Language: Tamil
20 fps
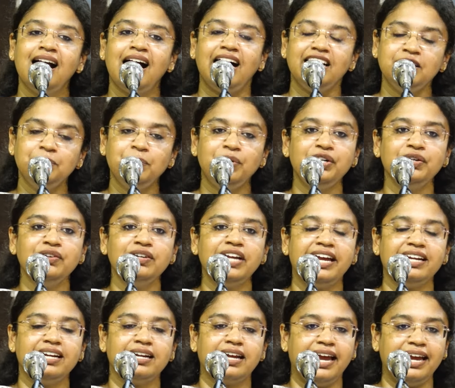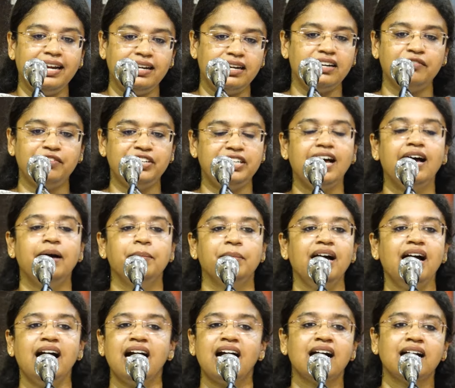அது மட்டும் கே கேட்டுட்டு
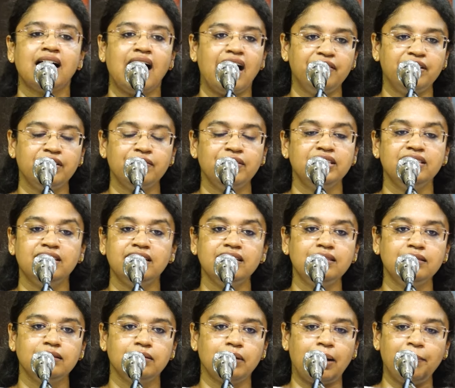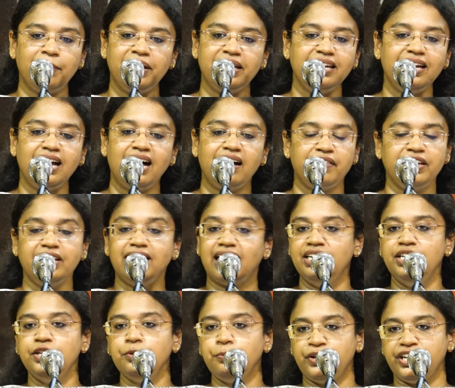விட்டாமல் அவர் வந்து அமெரிக்காவை
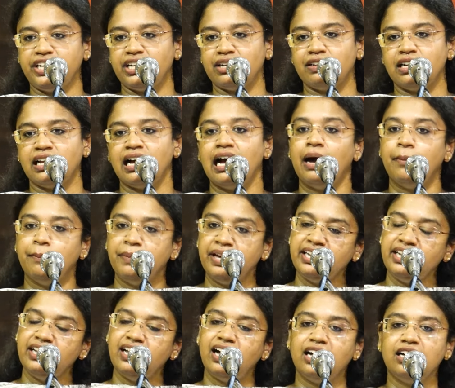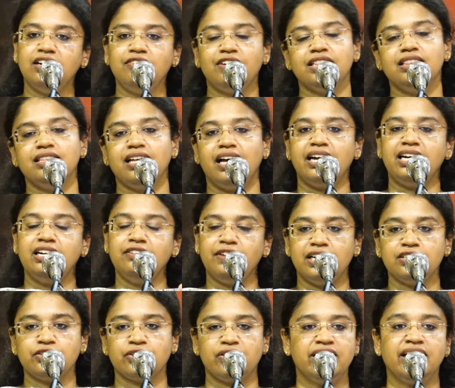கண்டுபிடிக்கவில்லை அமெரிக்காவுக்கு வந்தாருன்னு
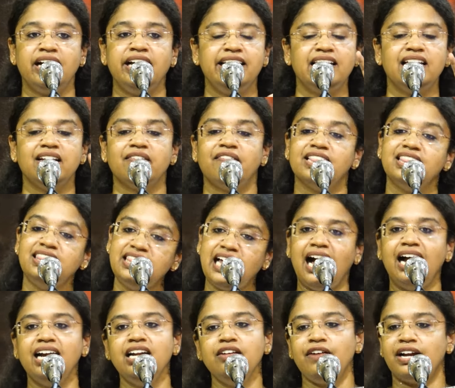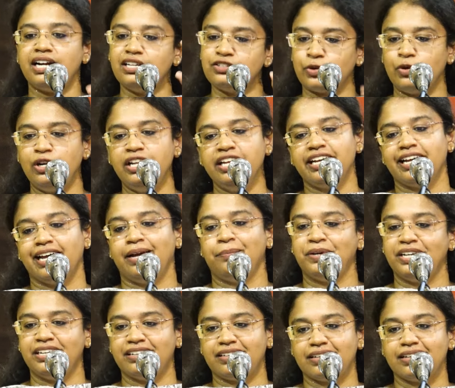வேணால் சொல்லுங்கள் இல்லை இல்லை வந்தான்னு வேணால் சொல்லுங்கள்
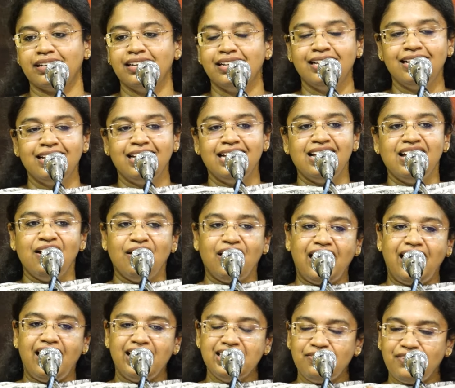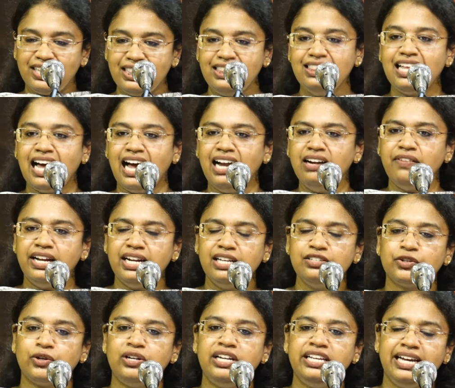அப்படின்ற அந்த வந்தான்னு வேணால்
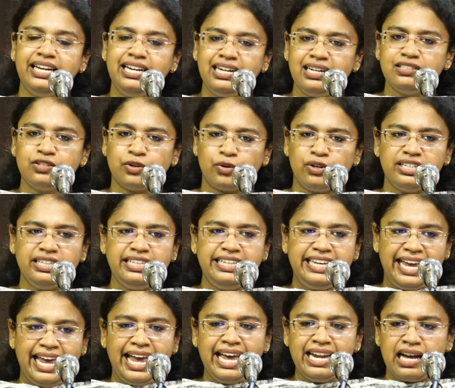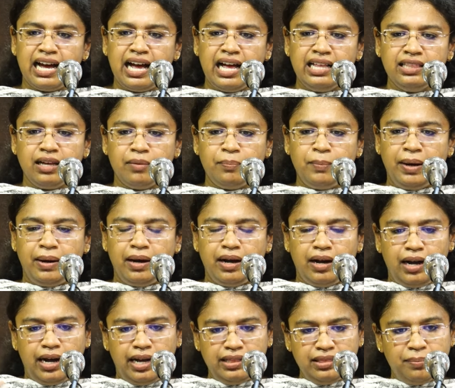சொல்லுங்கன்ற சொல்கிறது ஏன்னா அந்த
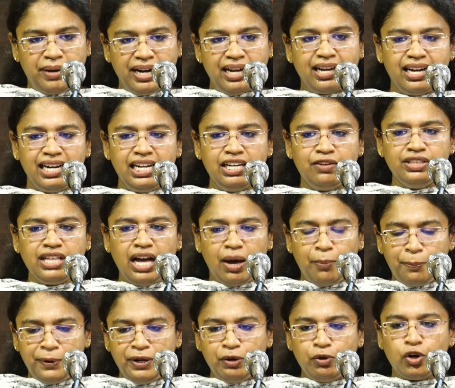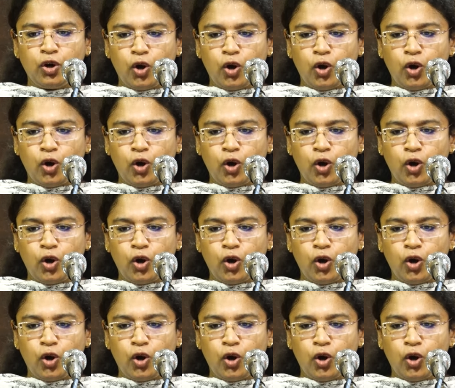அந்த மக்களுக்கு வந்து அப்படி ஒரு